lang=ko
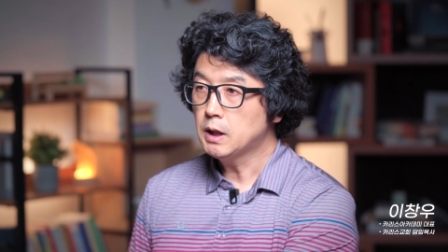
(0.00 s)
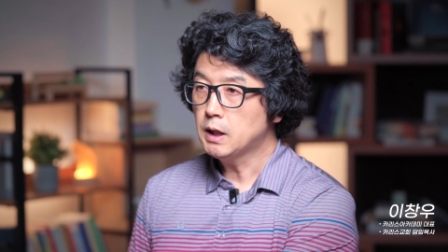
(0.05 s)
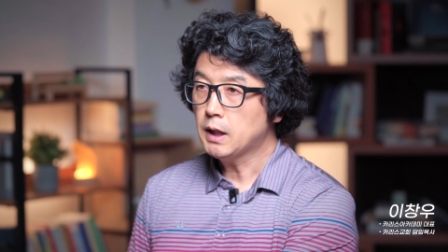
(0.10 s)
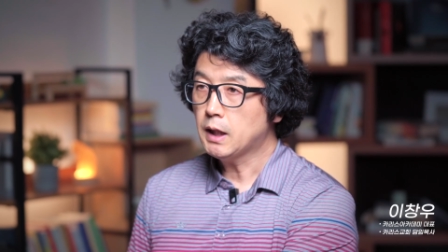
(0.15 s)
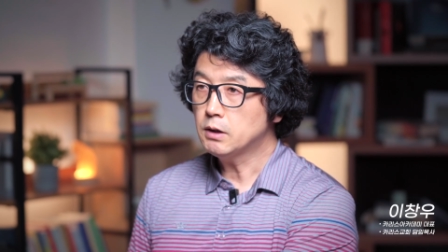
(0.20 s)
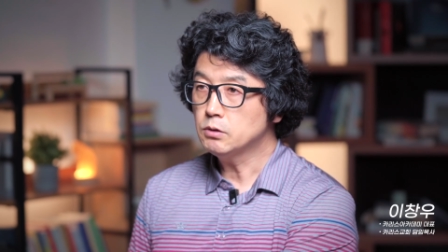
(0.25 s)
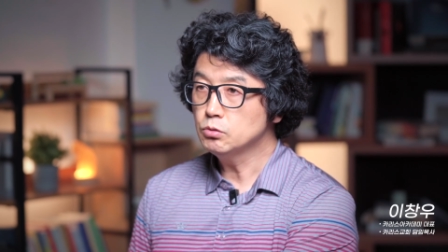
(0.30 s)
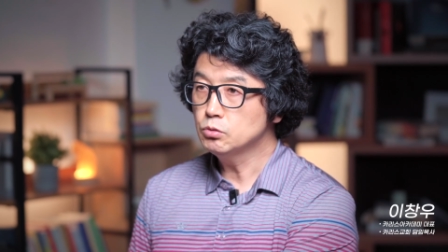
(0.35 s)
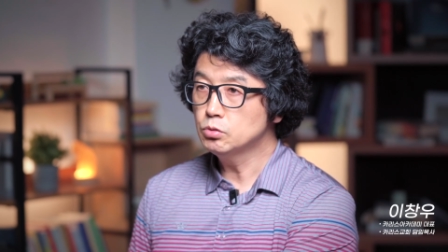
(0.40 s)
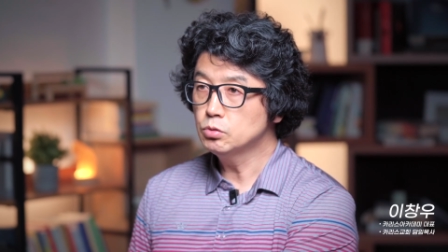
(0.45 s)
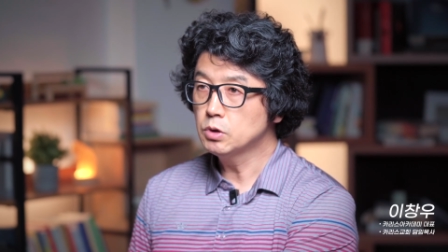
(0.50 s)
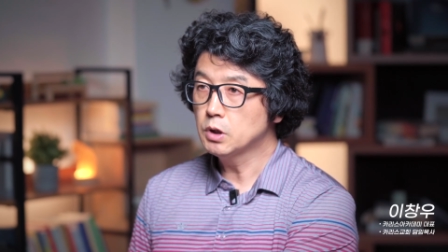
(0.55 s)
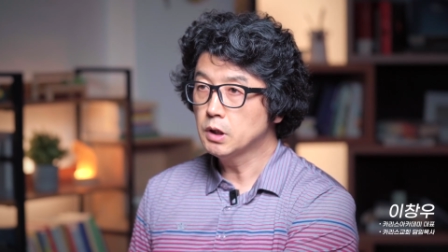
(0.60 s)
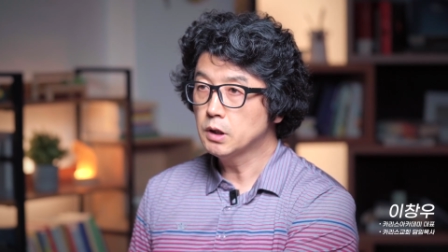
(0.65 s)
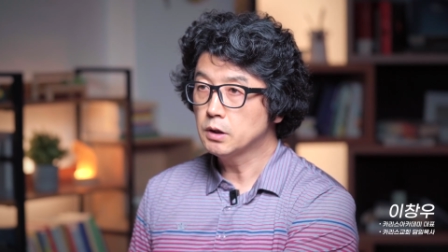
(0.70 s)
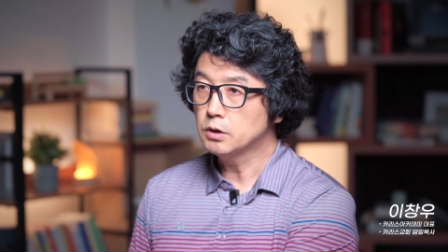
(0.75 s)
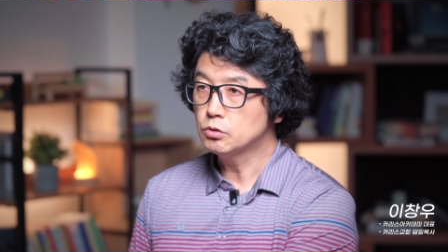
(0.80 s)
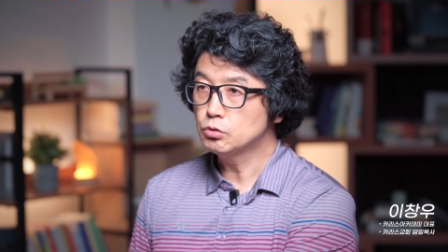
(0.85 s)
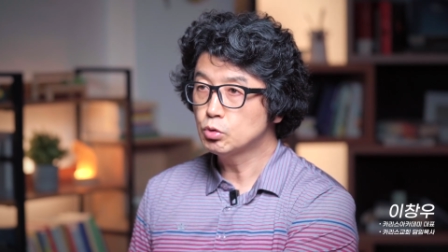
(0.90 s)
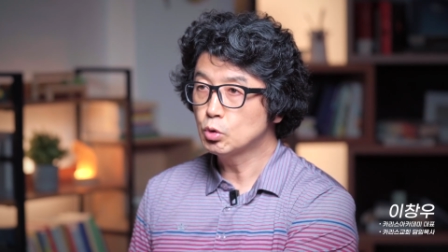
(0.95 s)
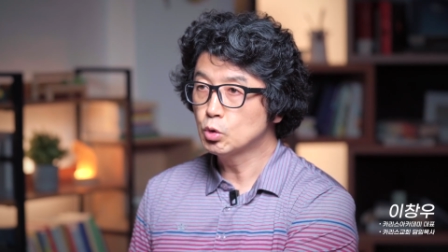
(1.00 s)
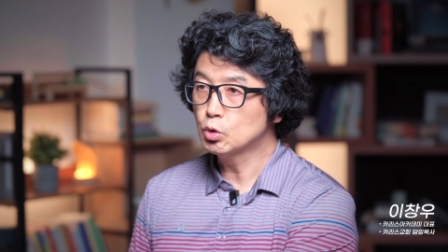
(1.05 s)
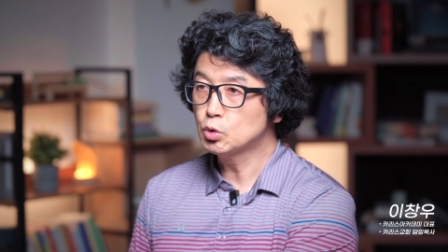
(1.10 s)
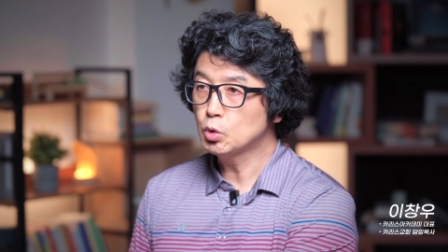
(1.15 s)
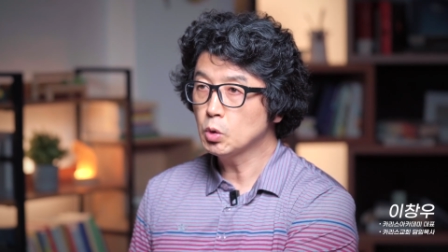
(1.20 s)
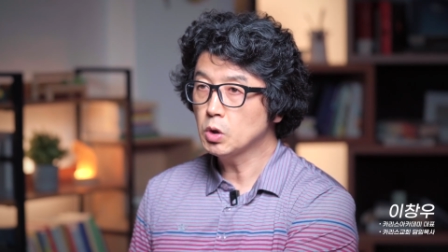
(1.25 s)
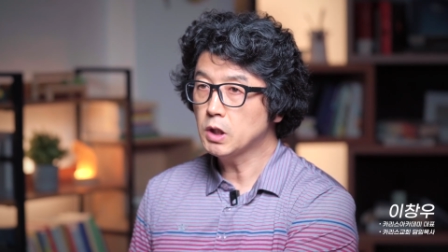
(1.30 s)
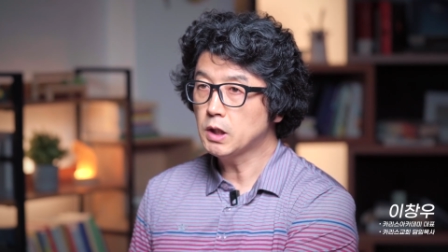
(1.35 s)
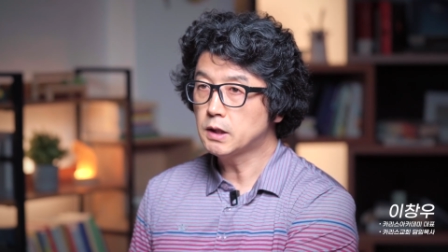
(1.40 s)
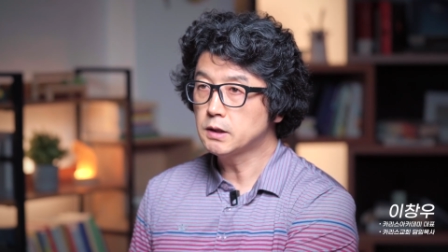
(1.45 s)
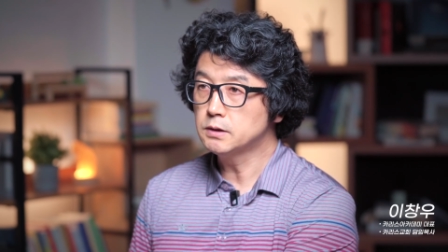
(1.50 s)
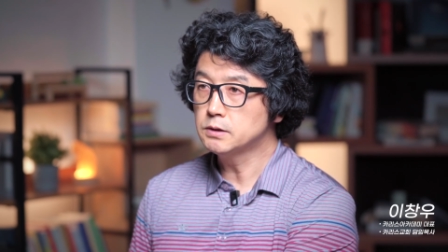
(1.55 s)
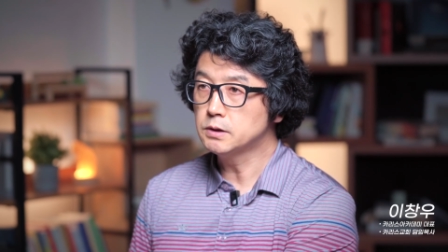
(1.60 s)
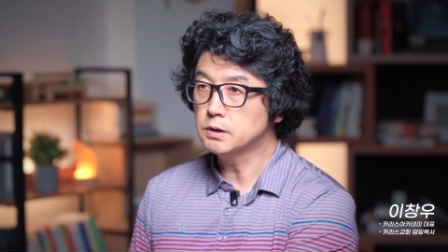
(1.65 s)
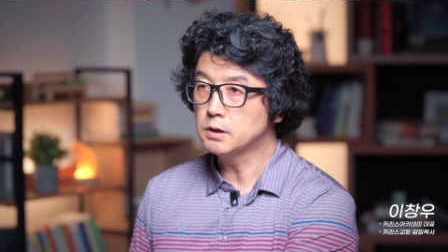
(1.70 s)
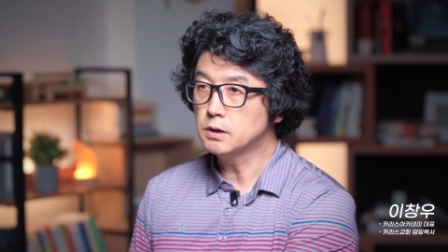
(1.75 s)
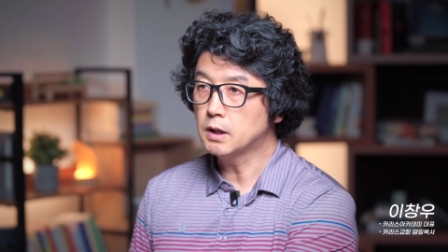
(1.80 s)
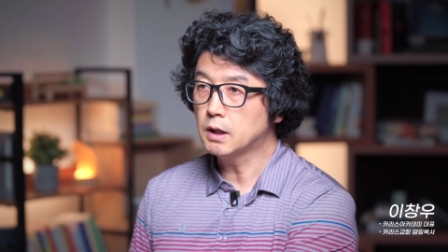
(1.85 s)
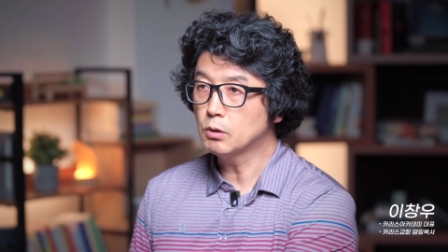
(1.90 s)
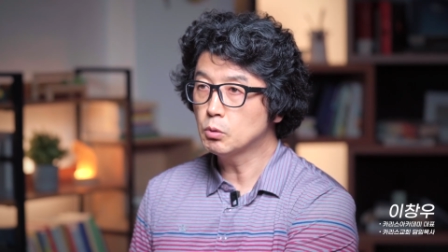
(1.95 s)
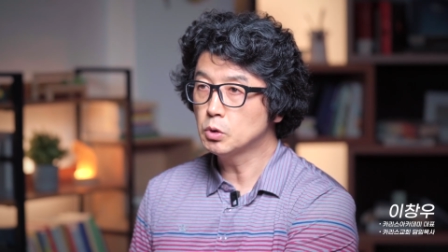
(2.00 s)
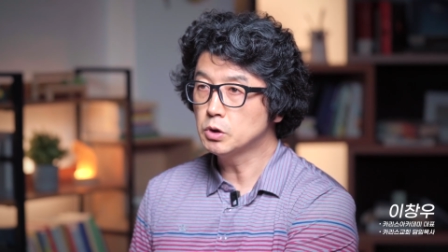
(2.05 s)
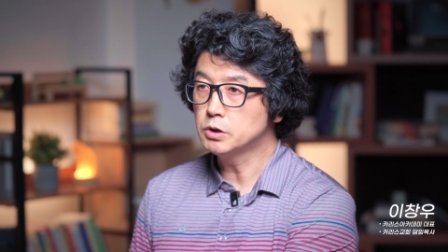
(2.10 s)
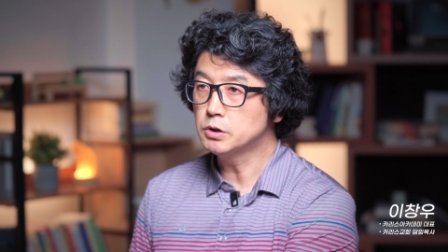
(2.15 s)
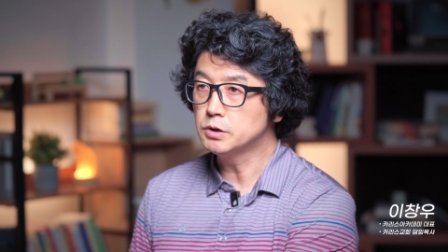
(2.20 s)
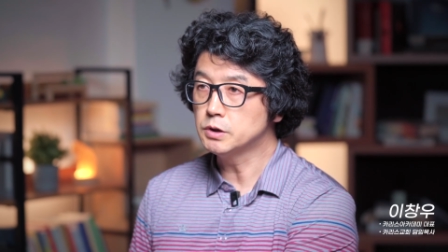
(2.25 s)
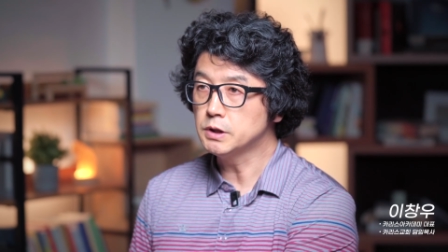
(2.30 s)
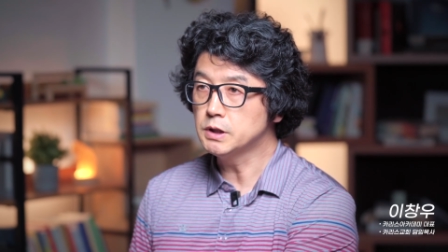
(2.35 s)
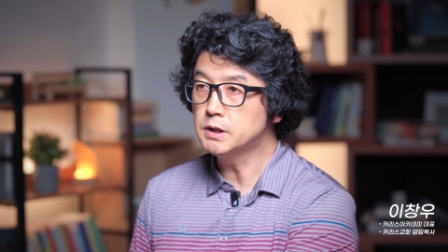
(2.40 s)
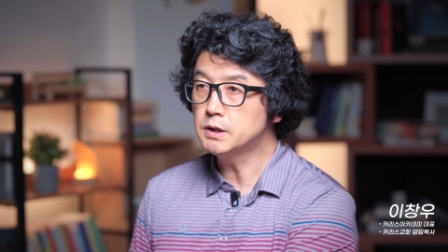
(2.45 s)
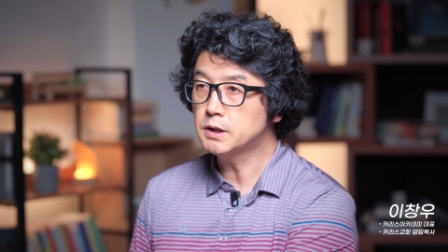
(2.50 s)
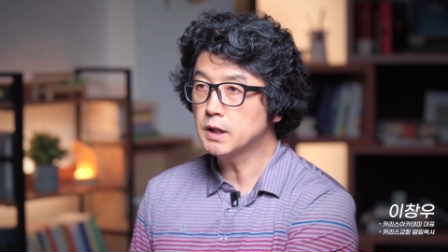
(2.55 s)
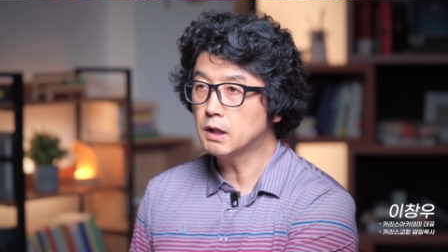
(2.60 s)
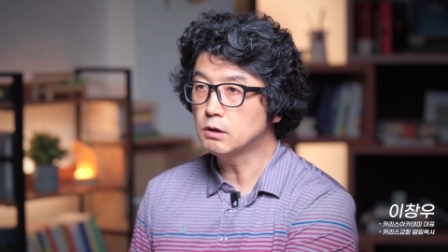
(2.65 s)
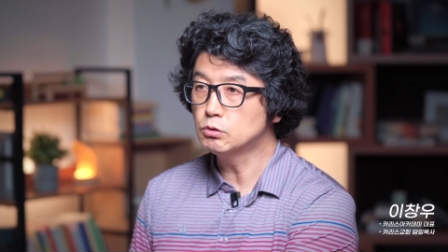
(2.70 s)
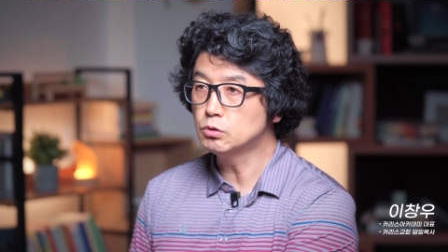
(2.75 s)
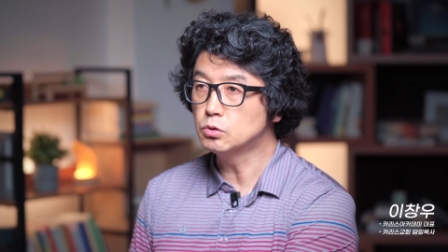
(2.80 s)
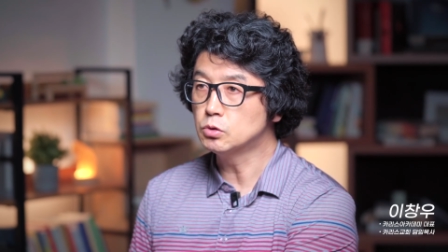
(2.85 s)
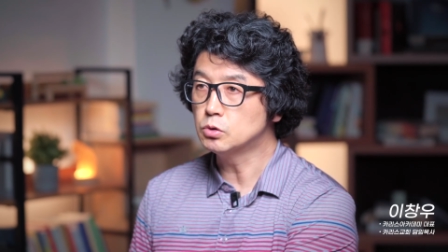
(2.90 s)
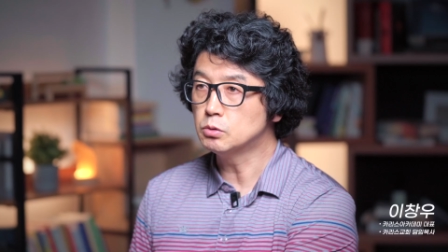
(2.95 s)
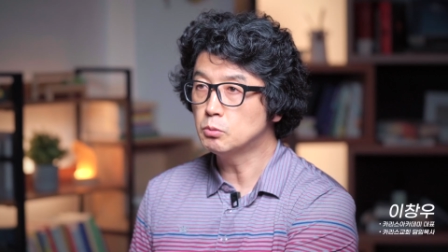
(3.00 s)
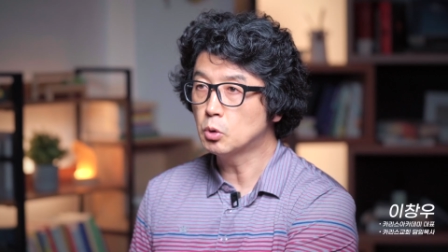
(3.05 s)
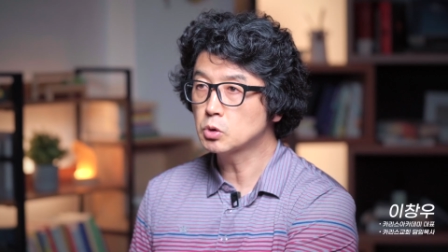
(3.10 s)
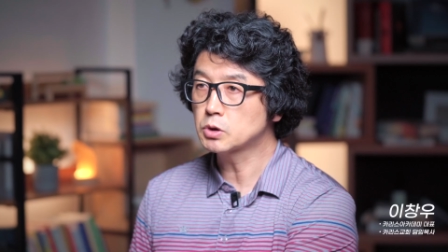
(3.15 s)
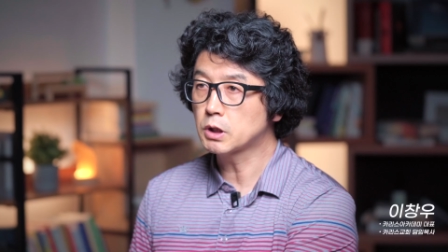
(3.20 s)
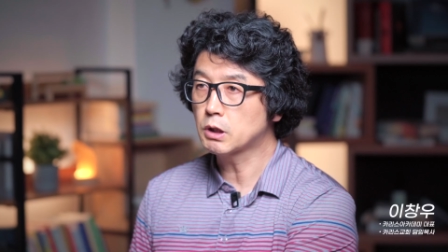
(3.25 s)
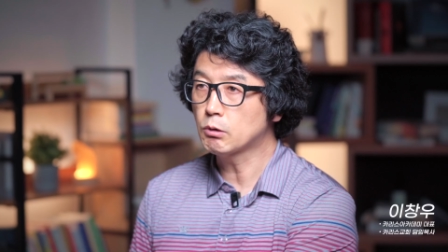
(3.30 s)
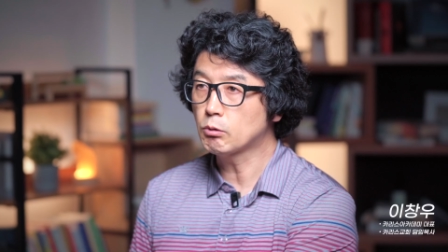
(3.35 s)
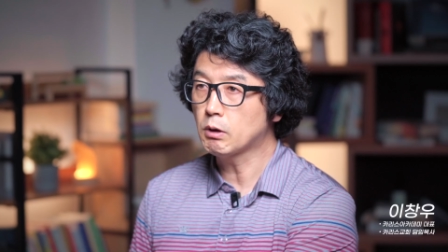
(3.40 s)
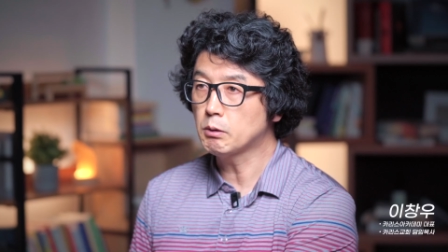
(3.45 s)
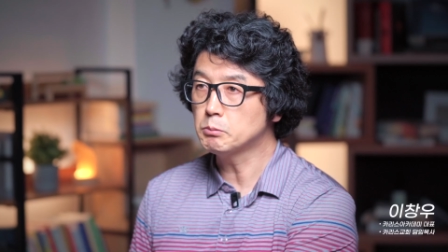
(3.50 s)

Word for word: 한국에 주로 소개하는 일을 하고 있는 이창우 목사라고